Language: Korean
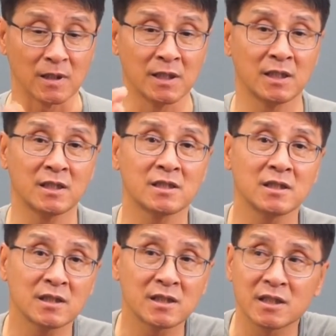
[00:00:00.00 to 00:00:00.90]

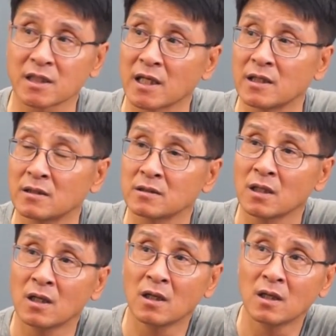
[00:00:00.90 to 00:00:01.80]
이 시기에는
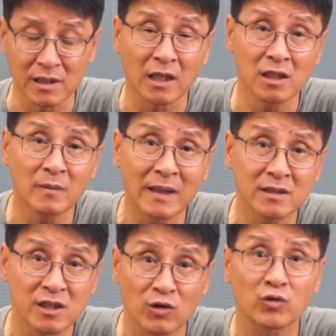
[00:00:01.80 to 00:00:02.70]
그냥
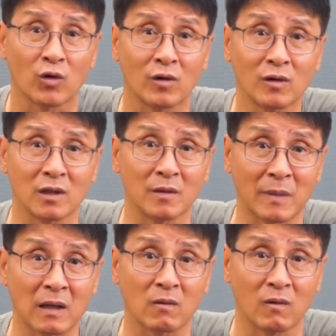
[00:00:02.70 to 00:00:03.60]
일반 지도도 예,
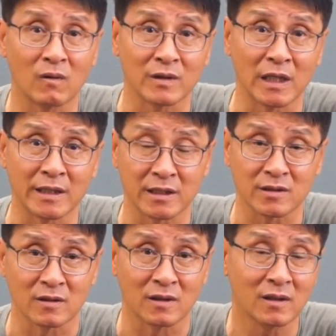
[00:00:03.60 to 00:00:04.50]
받고 이
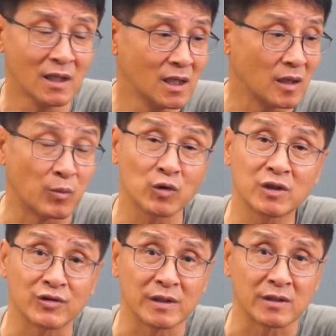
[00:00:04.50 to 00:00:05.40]
안에서
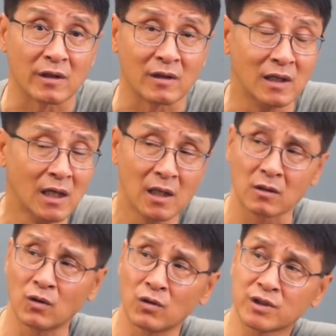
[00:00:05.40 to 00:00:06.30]
보실 수 있어요.
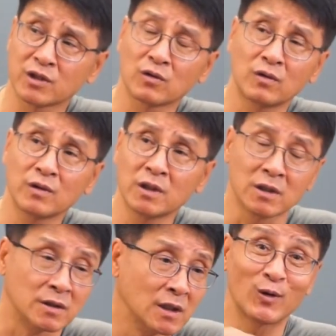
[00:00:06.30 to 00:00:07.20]
이
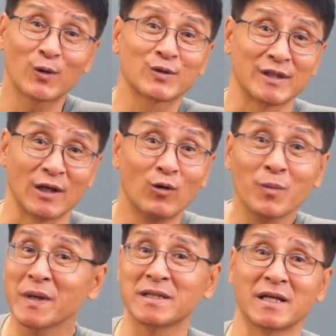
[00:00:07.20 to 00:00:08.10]
지도는 코러스의
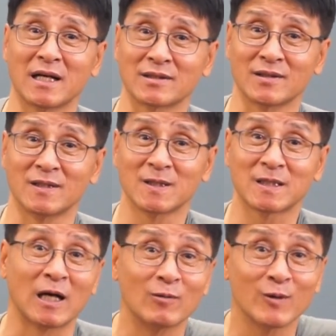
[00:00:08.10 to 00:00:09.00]
홈페이지에 가서
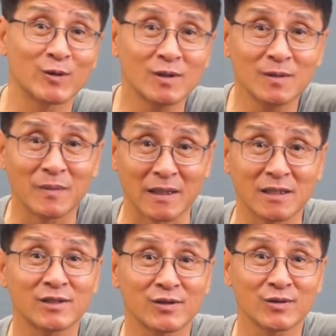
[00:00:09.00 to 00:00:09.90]
다운로드
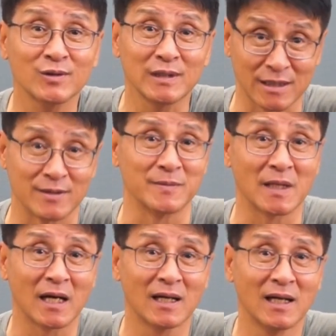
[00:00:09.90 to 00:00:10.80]
받으실 수
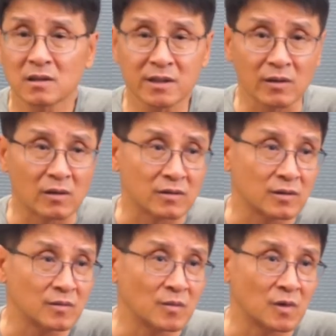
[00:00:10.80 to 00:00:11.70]
있습니다. 글쎄요,
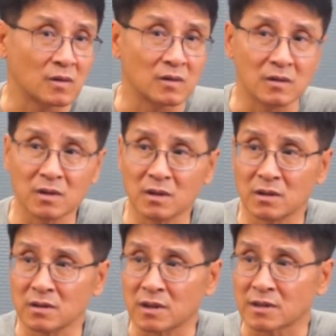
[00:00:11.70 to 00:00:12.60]
뭐
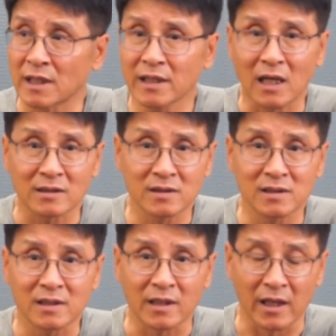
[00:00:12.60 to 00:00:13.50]
산에
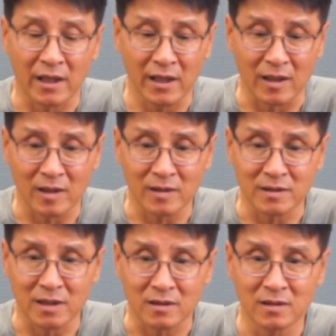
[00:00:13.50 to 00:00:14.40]
갔을 때
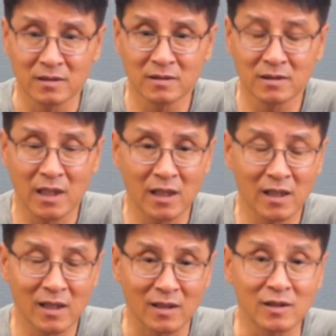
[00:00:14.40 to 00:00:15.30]
이제
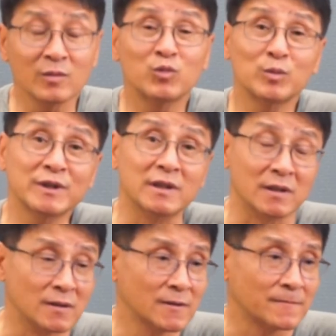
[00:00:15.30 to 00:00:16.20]
그게 그런
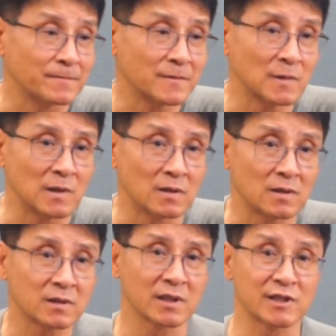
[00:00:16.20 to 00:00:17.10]
부분들은
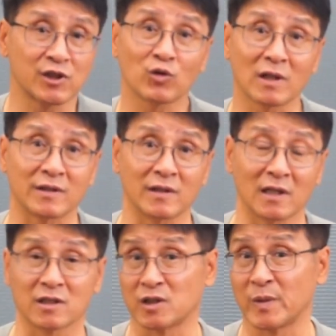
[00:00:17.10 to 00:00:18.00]
어, 특히 지도가
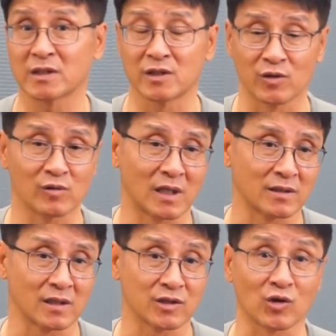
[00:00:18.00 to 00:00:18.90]
들어가서 지백 지도를
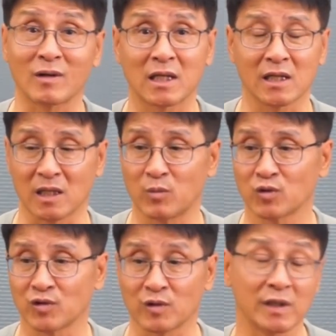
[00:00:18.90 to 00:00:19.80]
가다가 정확하게
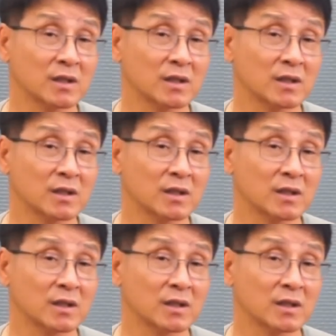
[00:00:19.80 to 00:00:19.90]
볼 수 있고